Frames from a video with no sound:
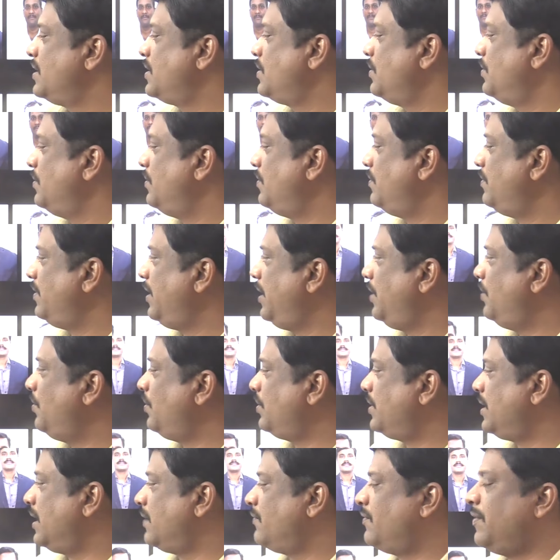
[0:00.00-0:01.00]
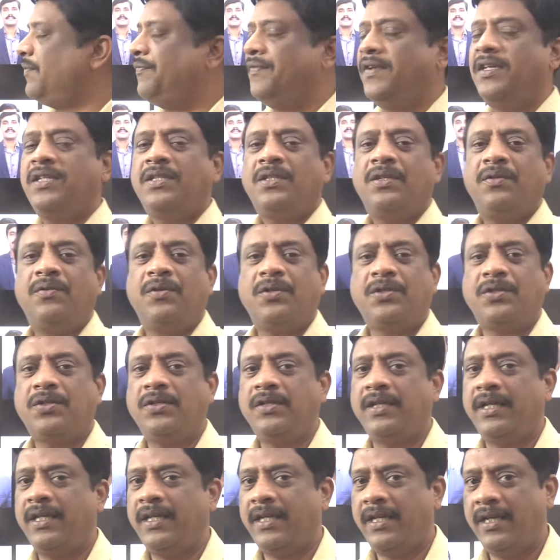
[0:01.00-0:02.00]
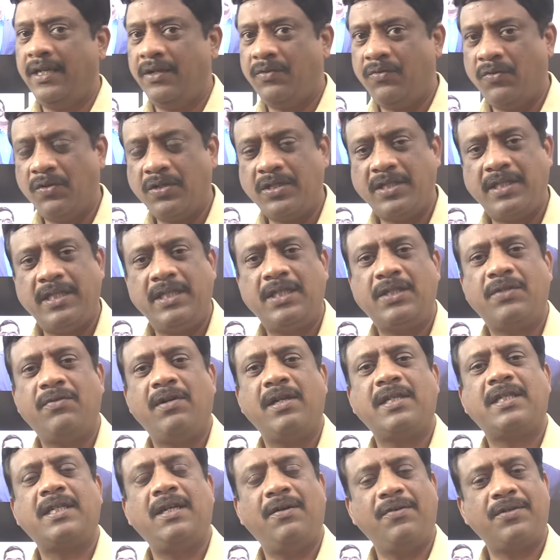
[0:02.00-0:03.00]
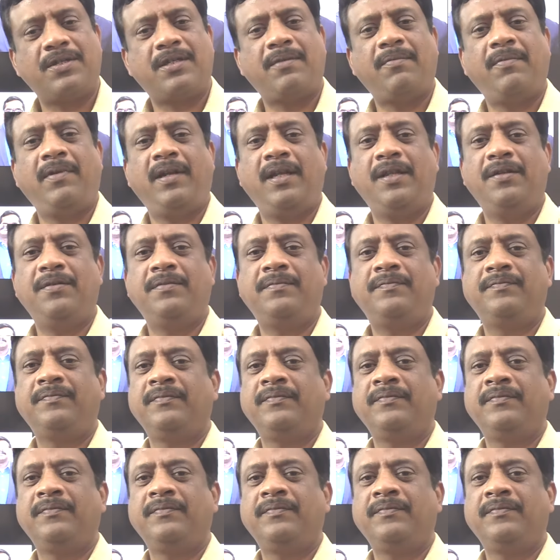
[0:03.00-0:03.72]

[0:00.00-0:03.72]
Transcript: సో ఏదో తక్కువ ఫీజుతో వస్తుంది కదా అని కోర్స్ తీసుకోవాల్సిన అవసరం లేదు